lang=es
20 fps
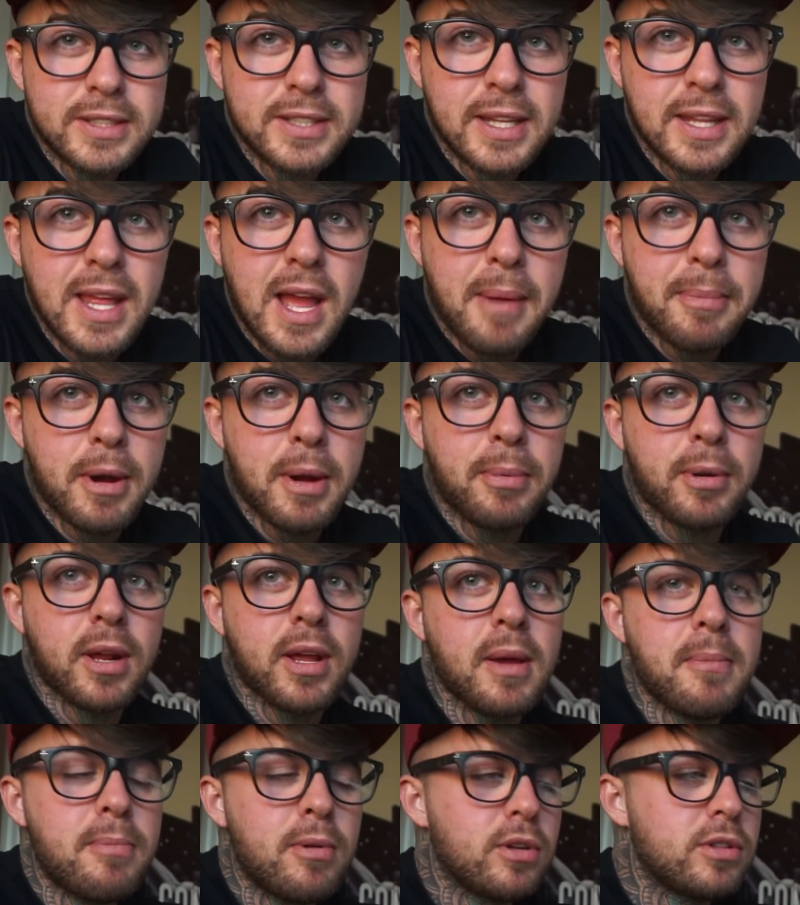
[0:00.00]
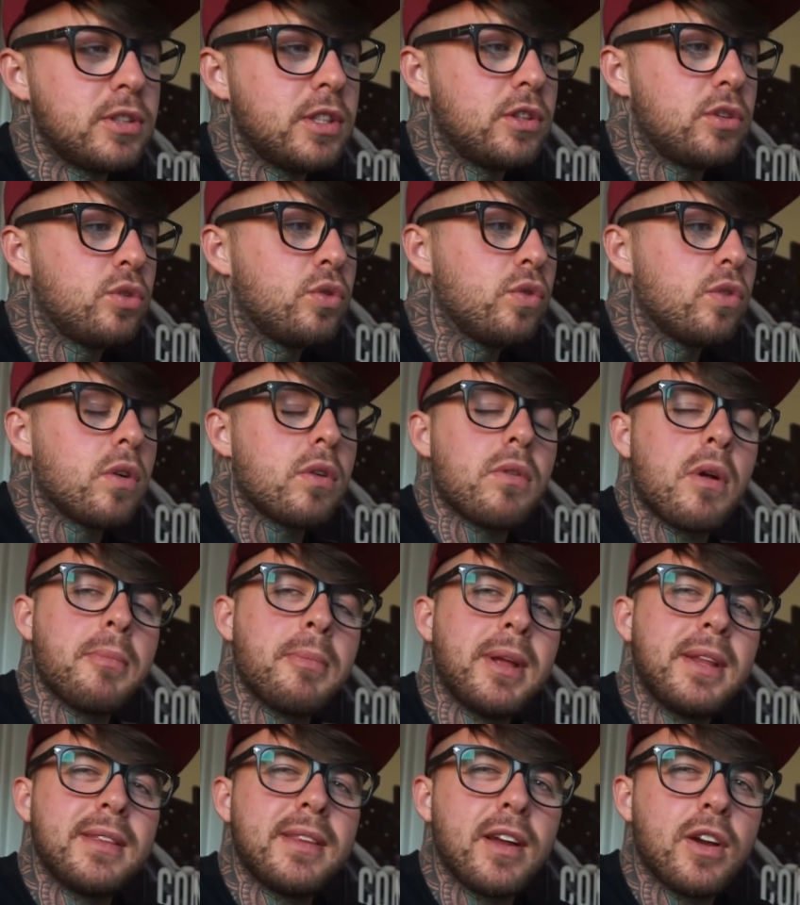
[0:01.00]
ese día. Pero, por ejemplo, si tú
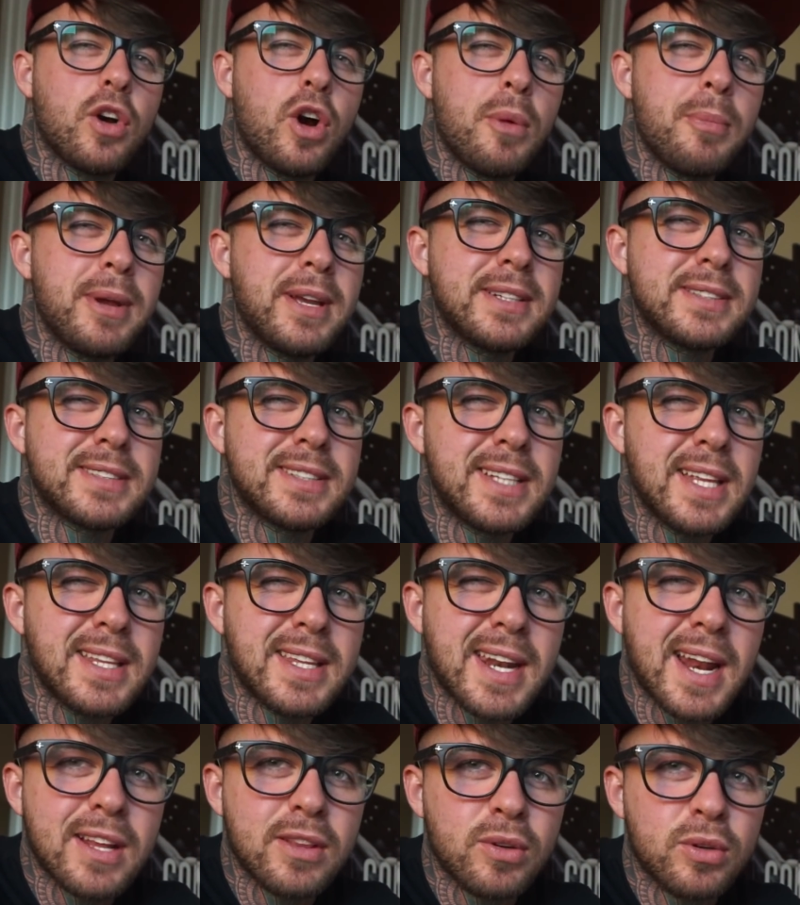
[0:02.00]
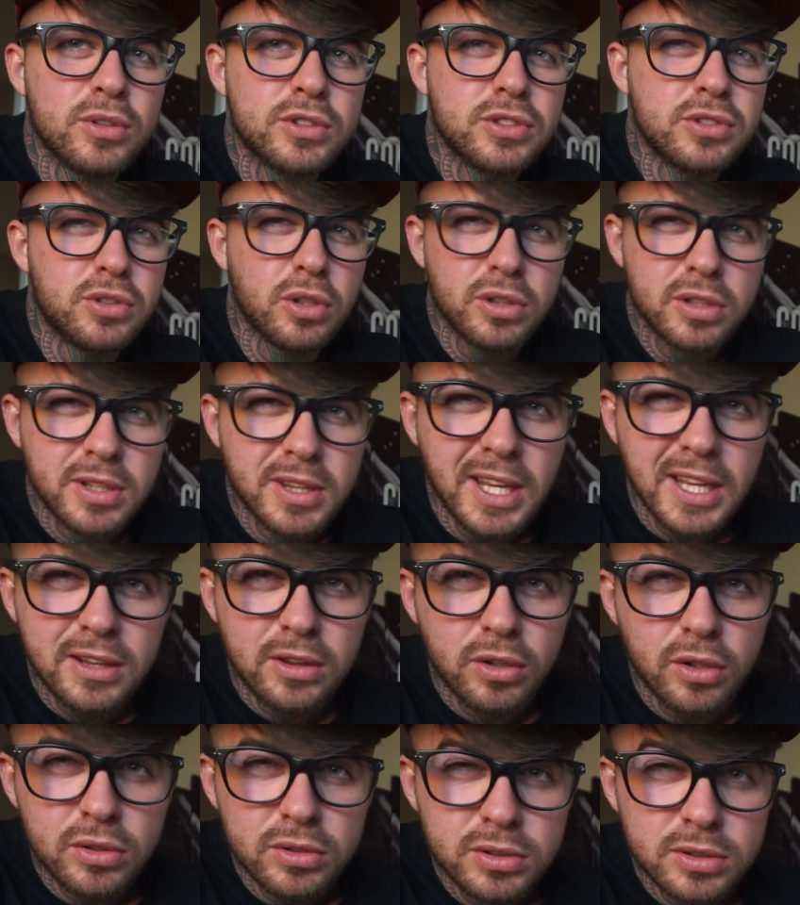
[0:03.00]
normalmente comes de hidratos
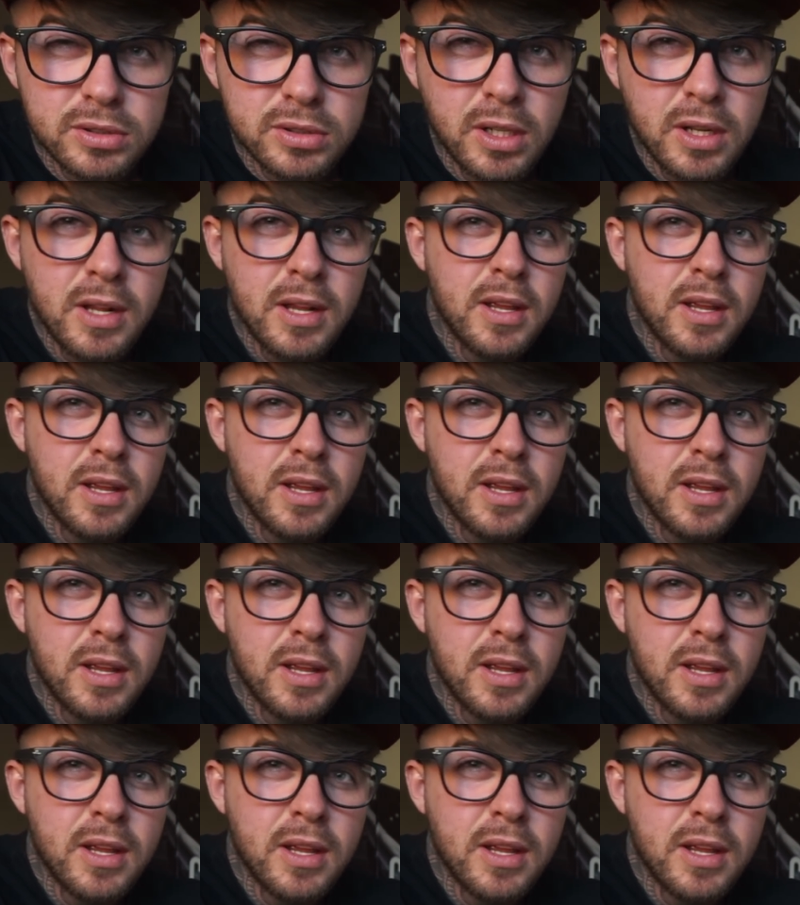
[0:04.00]
200,